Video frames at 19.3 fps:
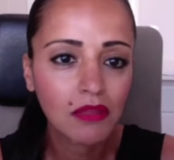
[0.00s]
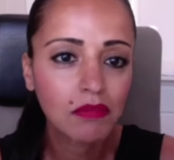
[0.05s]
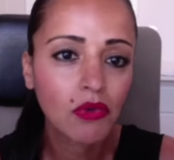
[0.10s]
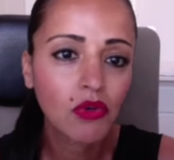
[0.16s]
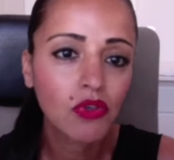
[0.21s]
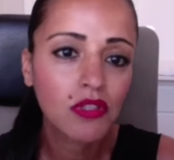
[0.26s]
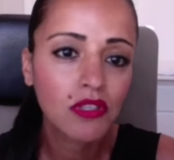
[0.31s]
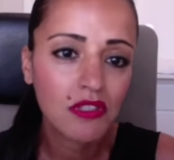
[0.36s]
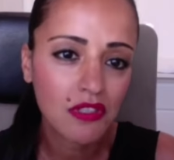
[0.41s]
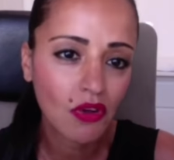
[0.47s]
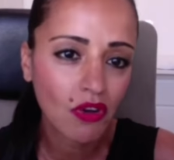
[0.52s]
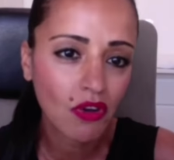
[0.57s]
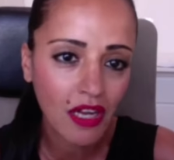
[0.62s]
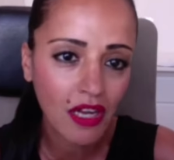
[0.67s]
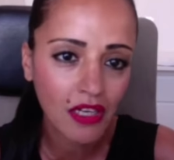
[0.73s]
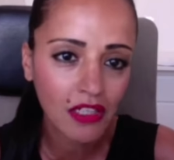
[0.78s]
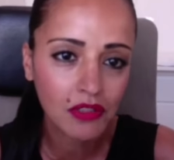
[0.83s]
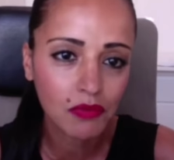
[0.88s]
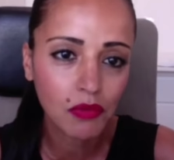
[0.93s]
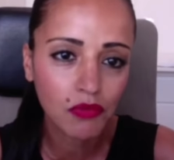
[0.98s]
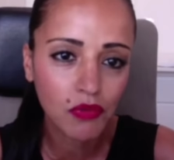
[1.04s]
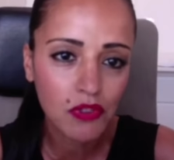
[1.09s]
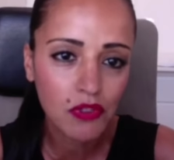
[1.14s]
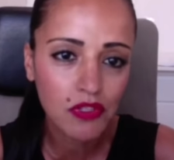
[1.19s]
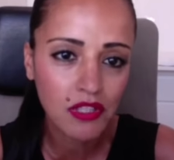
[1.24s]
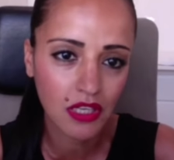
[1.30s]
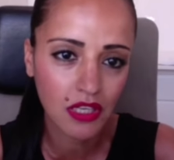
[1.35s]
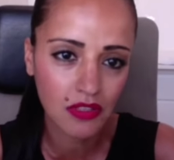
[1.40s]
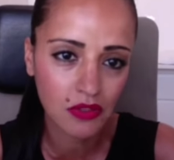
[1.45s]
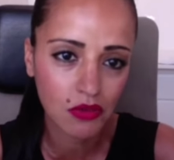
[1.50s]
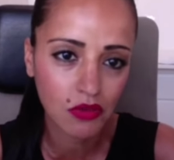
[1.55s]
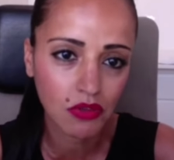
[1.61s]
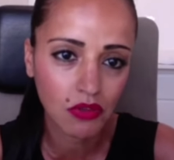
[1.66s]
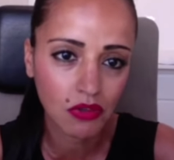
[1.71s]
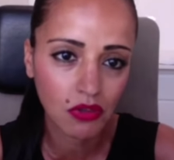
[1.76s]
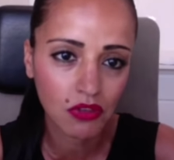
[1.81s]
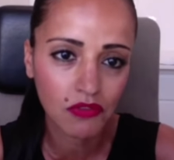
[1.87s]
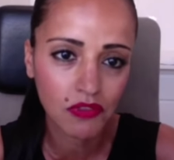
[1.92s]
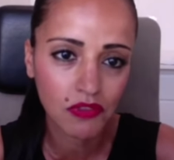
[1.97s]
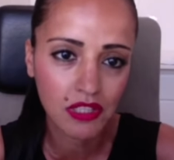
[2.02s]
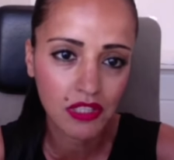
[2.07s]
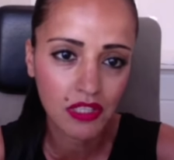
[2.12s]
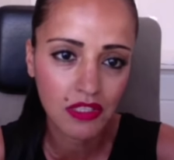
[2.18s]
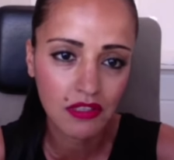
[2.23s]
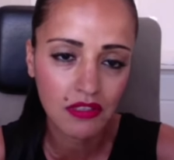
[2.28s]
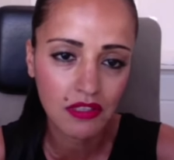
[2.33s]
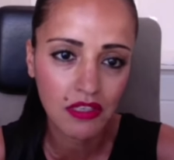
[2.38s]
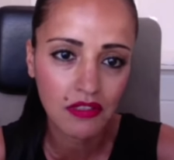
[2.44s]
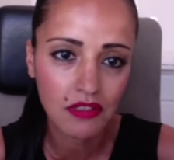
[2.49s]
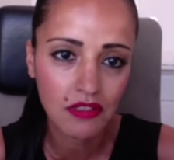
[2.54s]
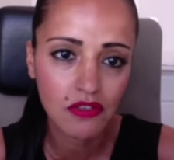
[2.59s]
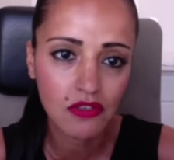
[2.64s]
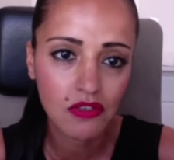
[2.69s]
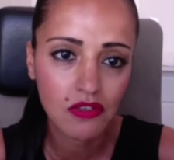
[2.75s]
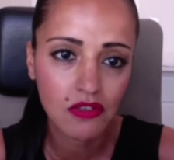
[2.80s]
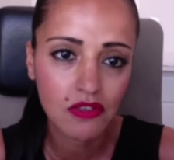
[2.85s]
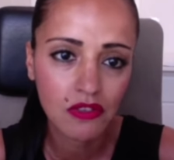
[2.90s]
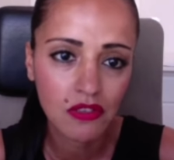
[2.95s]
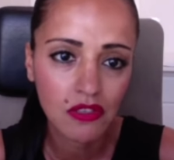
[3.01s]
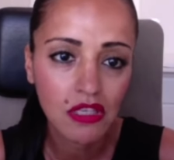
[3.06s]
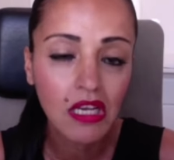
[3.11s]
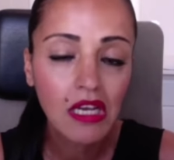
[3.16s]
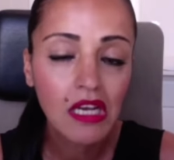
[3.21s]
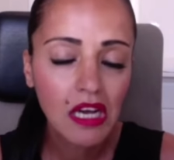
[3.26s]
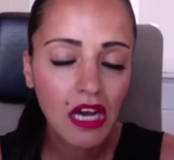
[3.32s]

Leuten ist auch gar nicht bewusst ganz häufig, dass es rassistisch sind.